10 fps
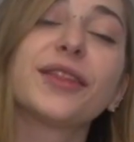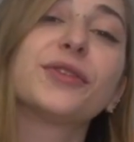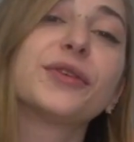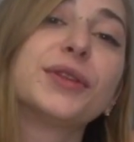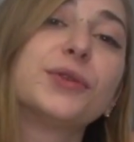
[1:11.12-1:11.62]

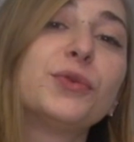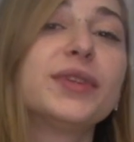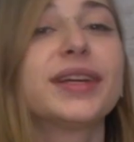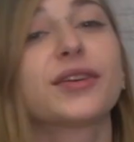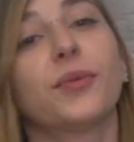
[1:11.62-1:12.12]
tanto en
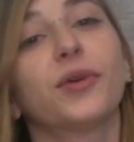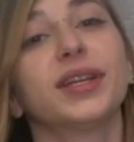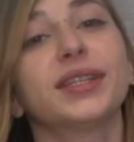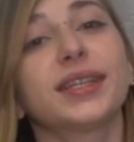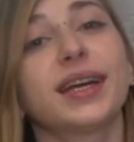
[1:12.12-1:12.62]
Twitter como en
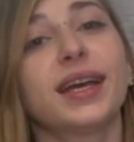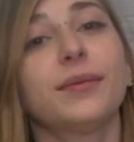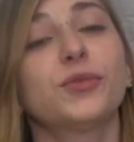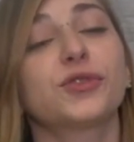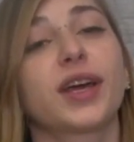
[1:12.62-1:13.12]

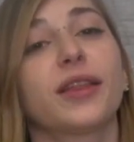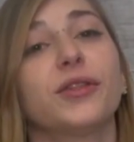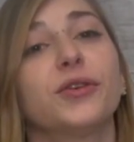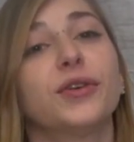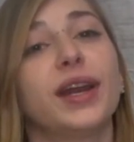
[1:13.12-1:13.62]
Instagram
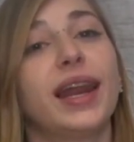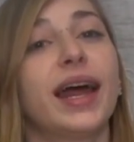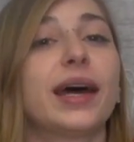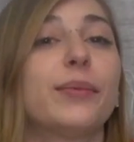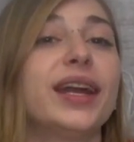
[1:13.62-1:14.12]
buscando
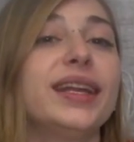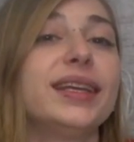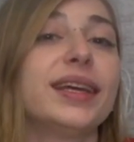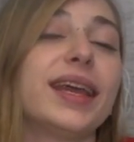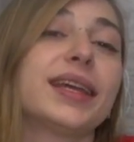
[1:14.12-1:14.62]

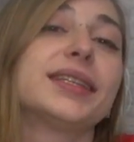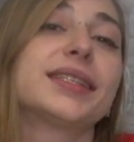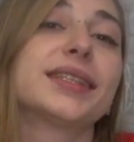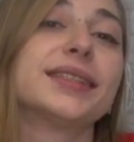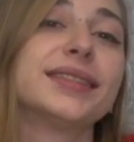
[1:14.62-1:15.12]

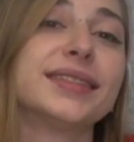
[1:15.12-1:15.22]
x.